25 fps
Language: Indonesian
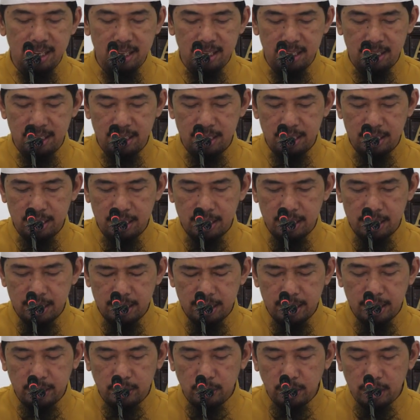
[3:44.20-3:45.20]
Ya.
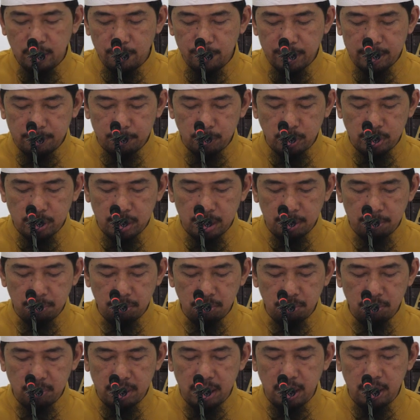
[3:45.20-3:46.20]
Itu riwayat
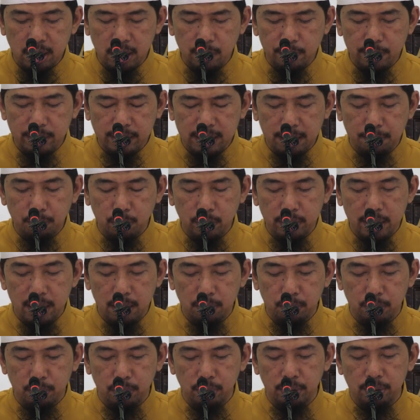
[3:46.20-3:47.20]
Muslim. Kalau riwayat
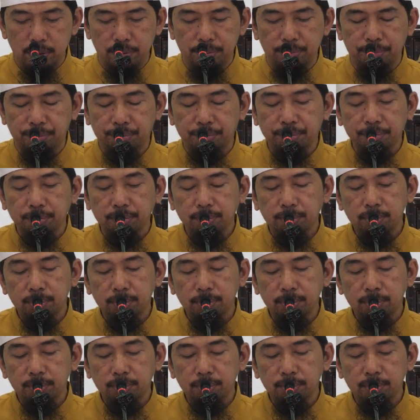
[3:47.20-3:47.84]
Abu Dawud,